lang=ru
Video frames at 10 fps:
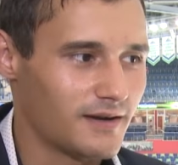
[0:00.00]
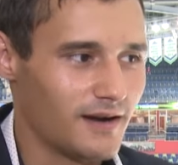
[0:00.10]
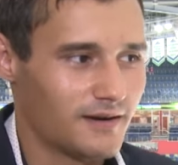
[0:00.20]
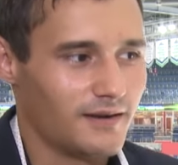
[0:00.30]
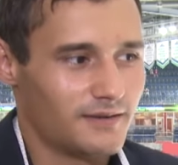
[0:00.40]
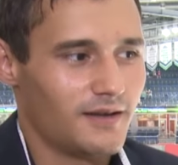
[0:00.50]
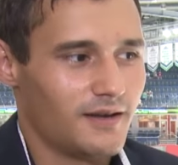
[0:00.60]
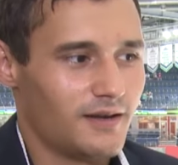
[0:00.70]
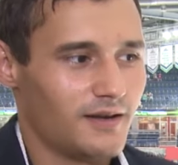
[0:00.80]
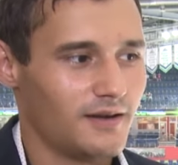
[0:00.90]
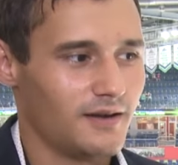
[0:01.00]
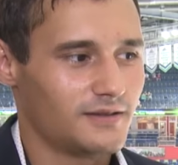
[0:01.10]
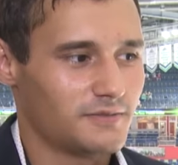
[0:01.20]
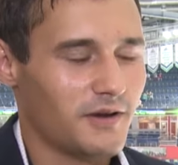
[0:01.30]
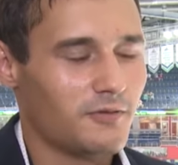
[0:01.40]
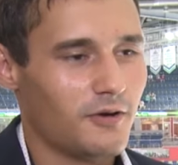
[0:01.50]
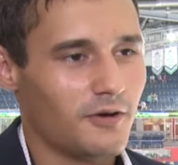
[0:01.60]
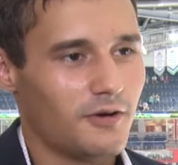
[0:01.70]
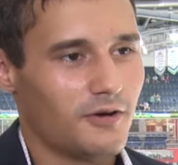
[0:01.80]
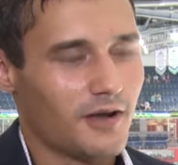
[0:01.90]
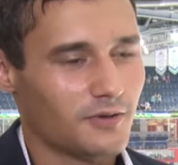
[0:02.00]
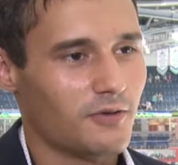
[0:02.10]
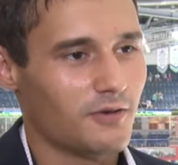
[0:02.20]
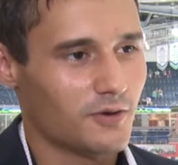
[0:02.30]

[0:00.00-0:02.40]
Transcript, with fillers: как это с моего родного